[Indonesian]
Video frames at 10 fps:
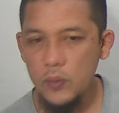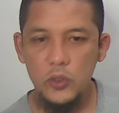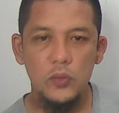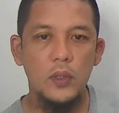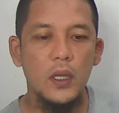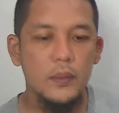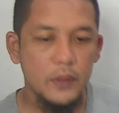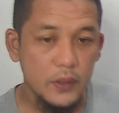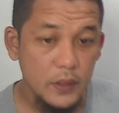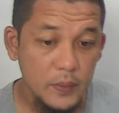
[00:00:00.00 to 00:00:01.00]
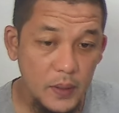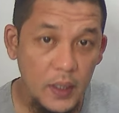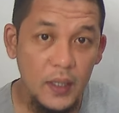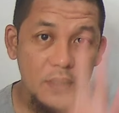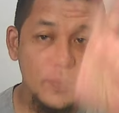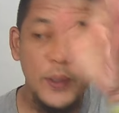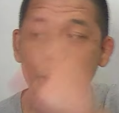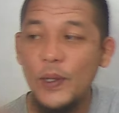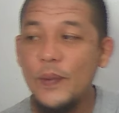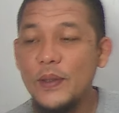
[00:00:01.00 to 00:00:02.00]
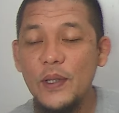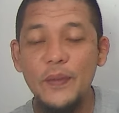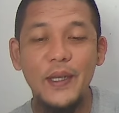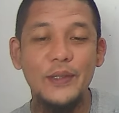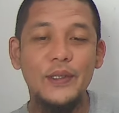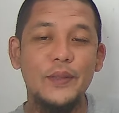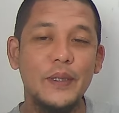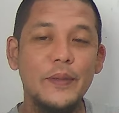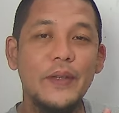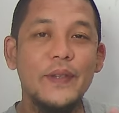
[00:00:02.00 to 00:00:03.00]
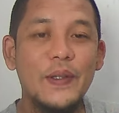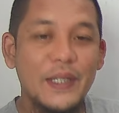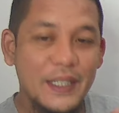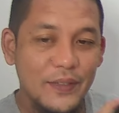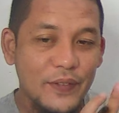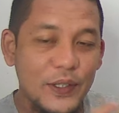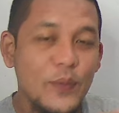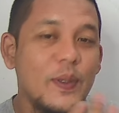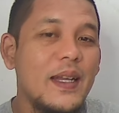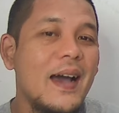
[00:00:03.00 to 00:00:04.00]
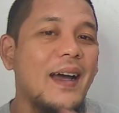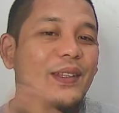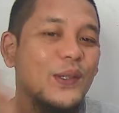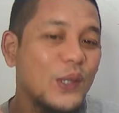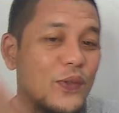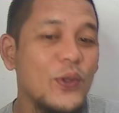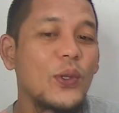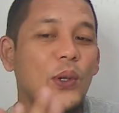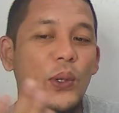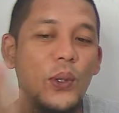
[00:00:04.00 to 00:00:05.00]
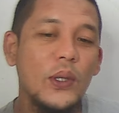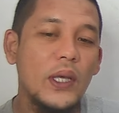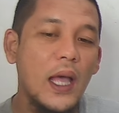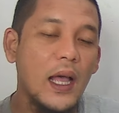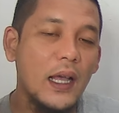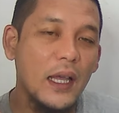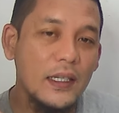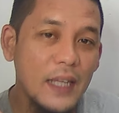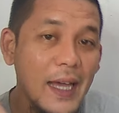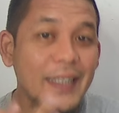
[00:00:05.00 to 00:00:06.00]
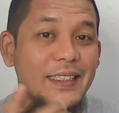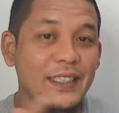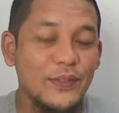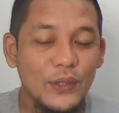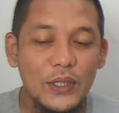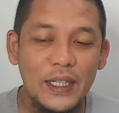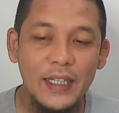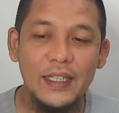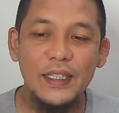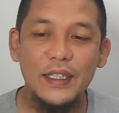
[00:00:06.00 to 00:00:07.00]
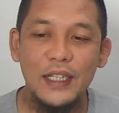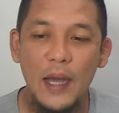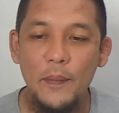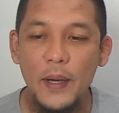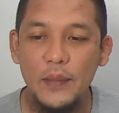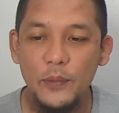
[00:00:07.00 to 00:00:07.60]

Bismillah. Assalamualaikum warahmatullahi wabarakatuh. Teman-teman, video ini adalah video bedah atau review toko yang dari sisi front end ke 84.